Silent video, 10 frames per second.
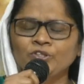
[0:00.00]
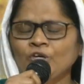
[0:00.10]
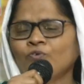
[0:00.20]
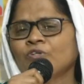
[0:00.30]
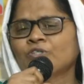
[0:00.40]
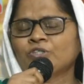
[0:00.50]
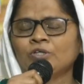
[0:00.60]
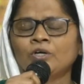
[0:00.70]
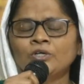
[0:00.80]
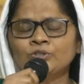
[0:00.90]
దేవుని
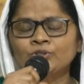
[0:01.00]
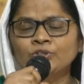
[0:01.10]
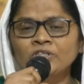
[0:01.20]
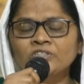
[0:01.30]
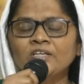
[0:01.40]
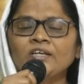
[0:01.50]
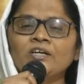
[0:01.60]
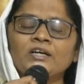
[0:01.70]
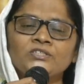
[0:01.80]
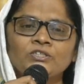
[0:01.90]
స్థు
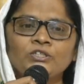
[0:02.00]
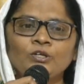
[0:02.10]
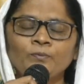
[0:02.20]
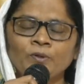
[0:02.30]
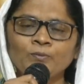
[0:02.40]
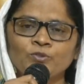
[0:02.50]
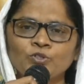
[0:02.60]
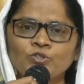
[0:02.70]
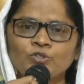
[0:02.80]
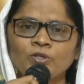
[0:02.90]
స్థుతించలేని యొక్క స్థితిలో మనం
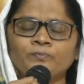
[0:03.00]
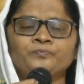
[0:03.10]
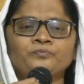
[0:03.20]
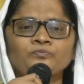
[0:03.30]
చూస్తున్నాం